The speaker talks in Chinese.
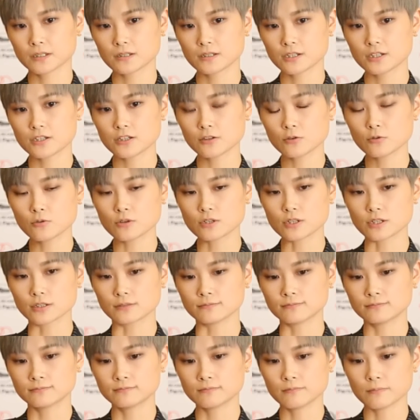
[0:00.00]
这些过
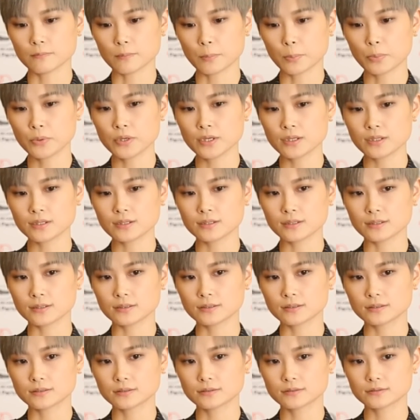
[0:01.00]
程不一
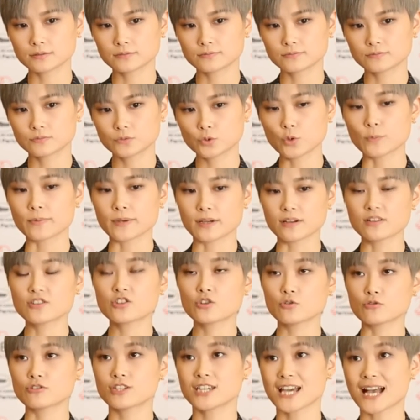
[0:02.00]
定对别人
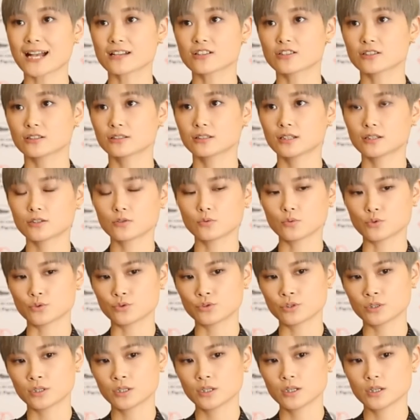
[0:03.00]
是有价值的，但是我
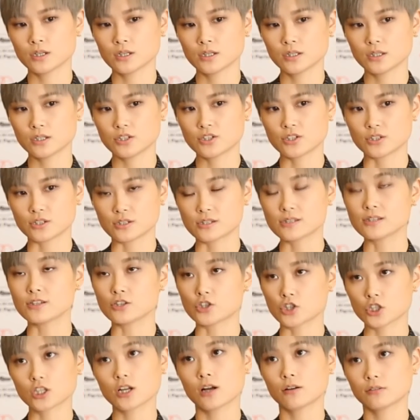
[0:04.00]
觉得那是你自己
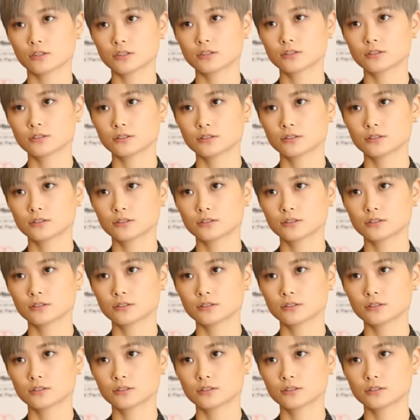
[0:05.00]
知道。